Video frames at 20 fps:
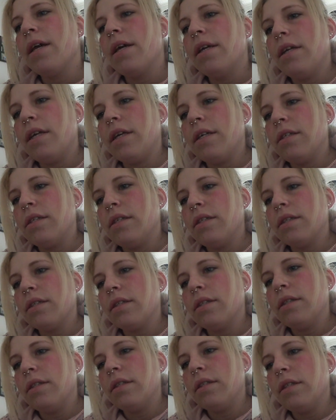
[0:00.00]
Da sind
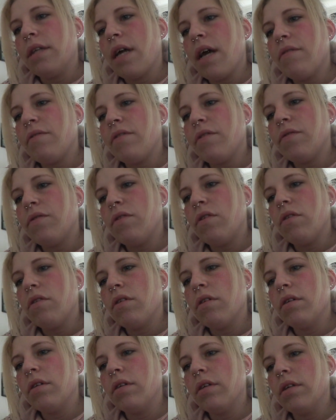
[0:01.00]
drin
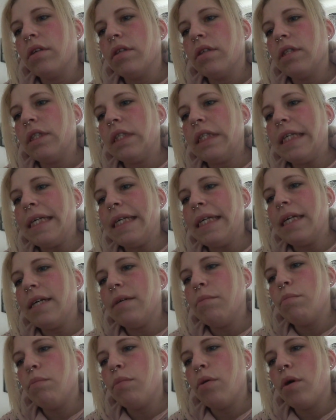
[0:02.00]
Haferflocken,
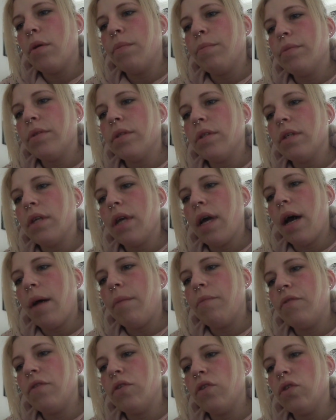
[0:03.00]
Dinkelpops,
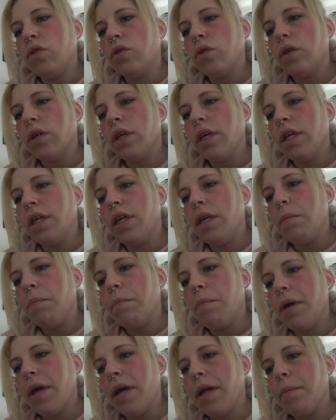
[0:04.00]
Apfelstücke,
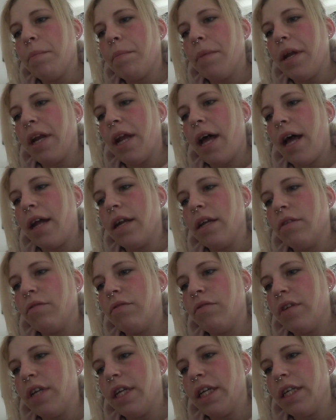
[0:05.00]
Himbeeren,
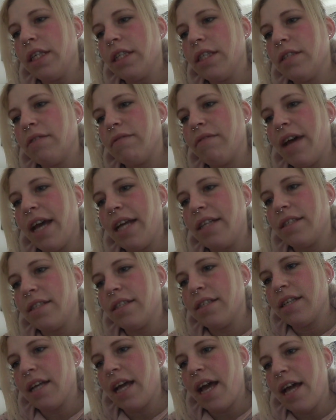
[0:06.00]
Bananenflakes,
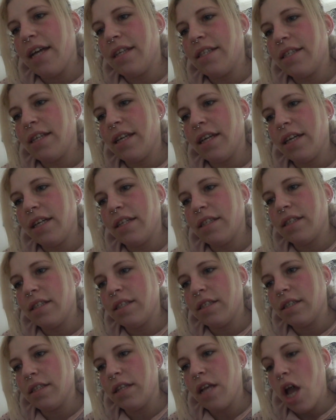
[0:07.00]
Weizen,
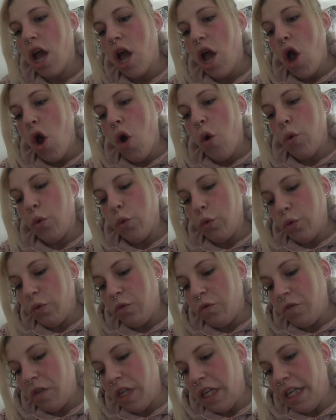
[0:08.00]
Reisherzen und
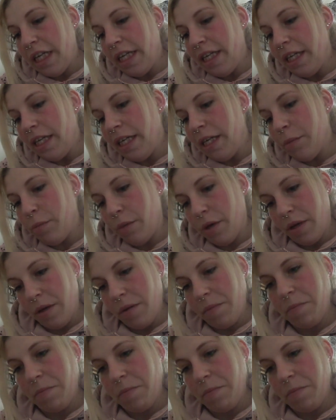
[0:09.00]
viel Liebe.